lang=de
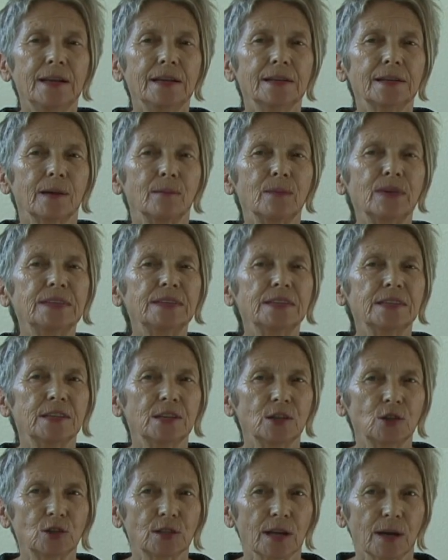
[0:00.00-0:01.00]
damit sie
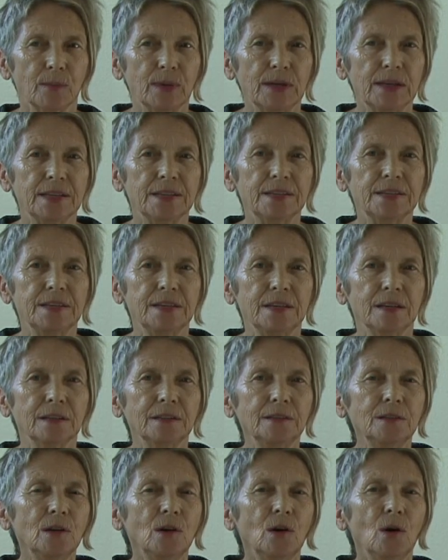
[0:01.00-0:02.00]
sich
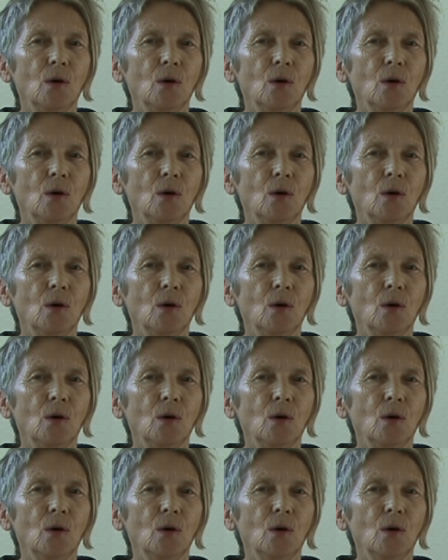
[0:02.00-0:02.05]
stabilisieren